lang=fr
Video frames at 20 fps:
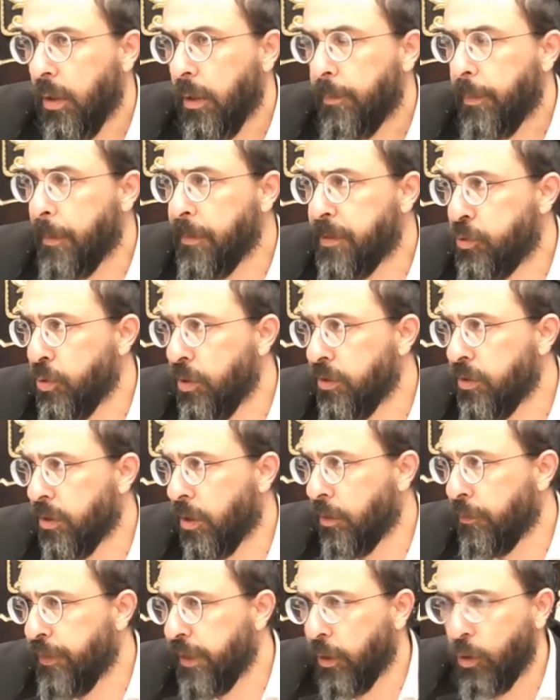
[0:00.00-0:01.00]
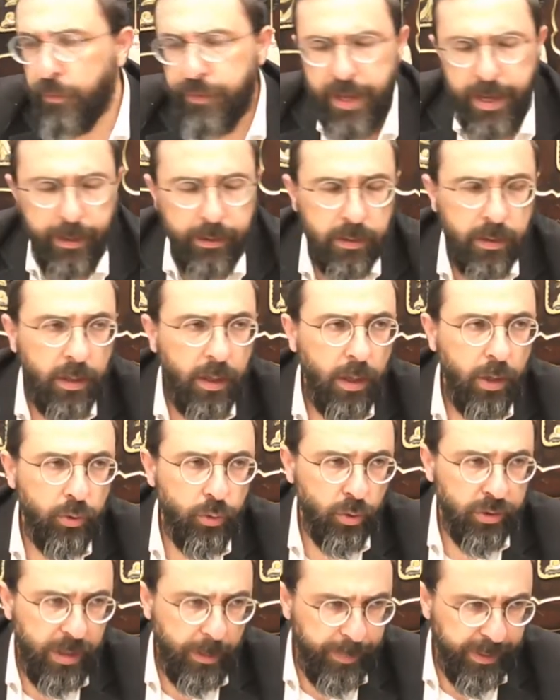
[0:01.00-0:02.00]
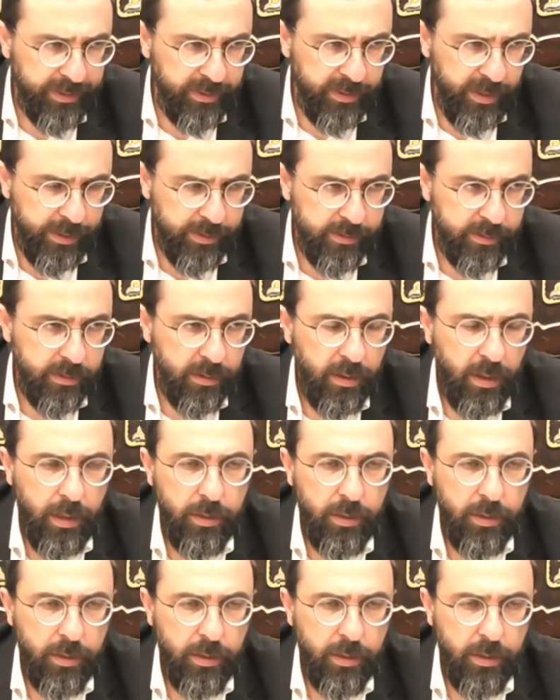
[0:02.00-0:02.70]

même si tu les enlevés, ils reviennent donc il n'y a pas de CNAS.